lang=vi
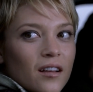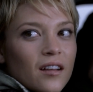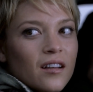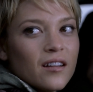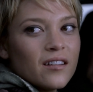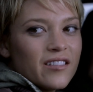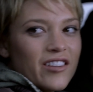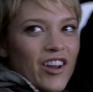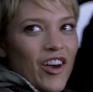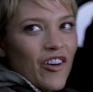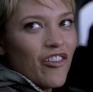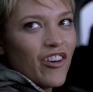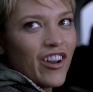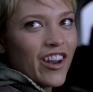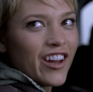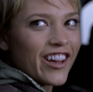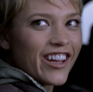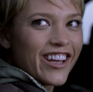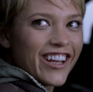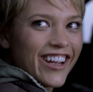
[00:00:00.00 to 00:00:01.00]
Rất tiếc,
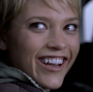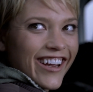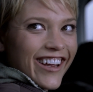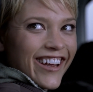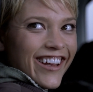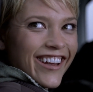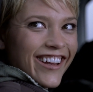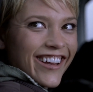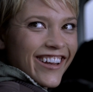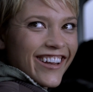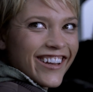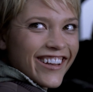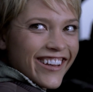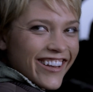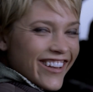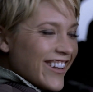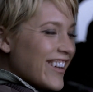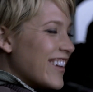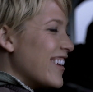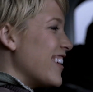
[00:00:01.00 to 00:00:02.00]
Sam không được đi
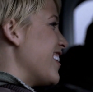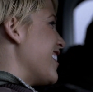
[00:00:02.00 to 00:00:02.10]
cùng.